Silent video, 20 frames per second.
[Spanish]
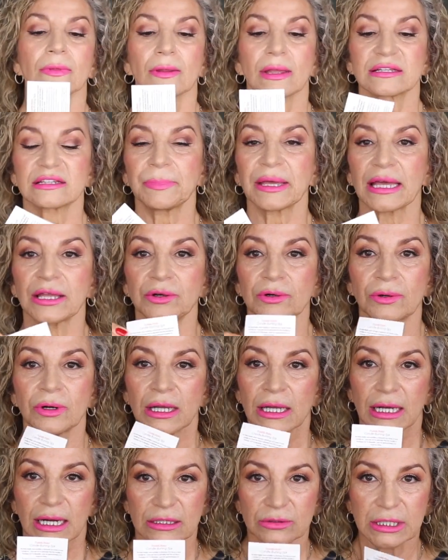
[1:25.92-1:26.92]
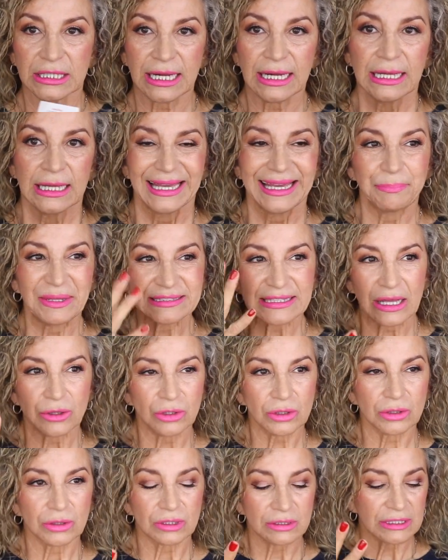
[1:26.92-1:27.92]
esta, este pequeño,
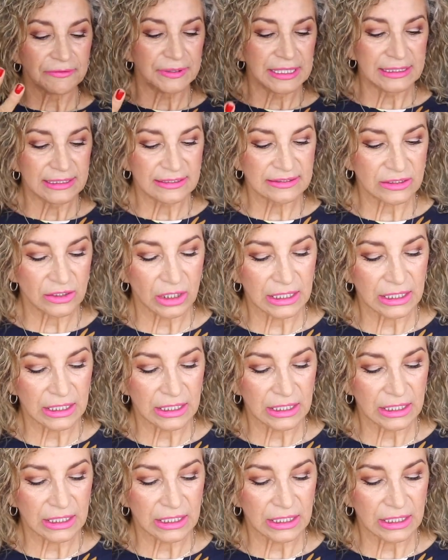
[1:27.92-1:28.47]
he pensado